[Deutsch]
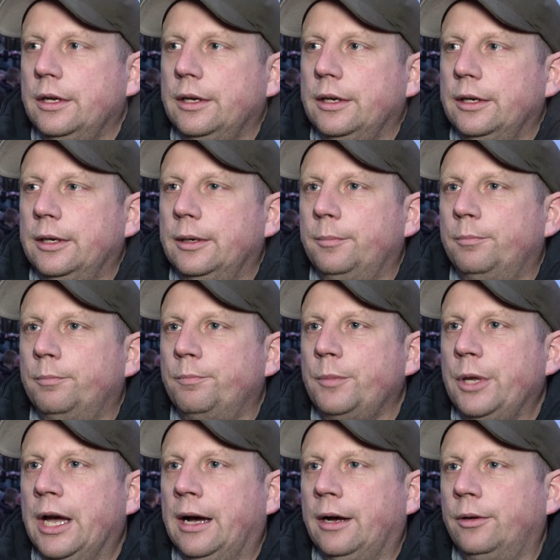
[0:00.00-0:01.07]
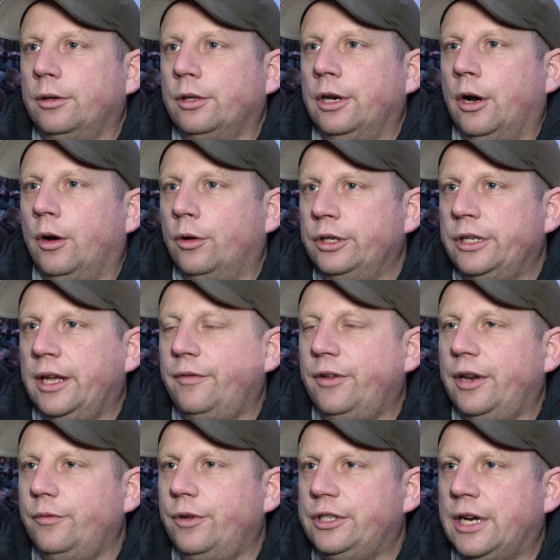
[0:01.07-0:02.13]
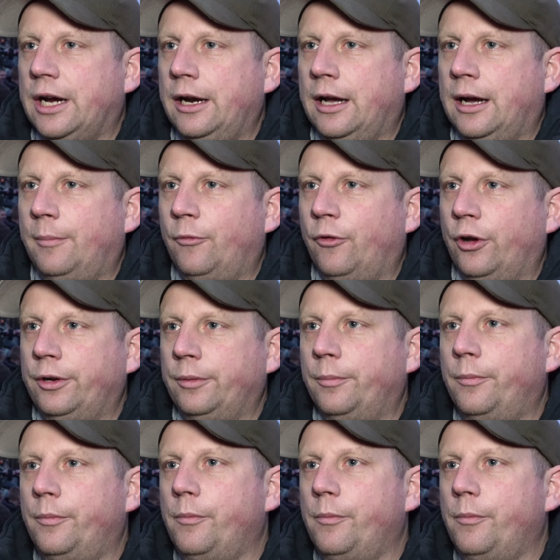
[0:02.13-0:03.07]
Ähm, ja, genau, und der werden wir teilhaben wollen.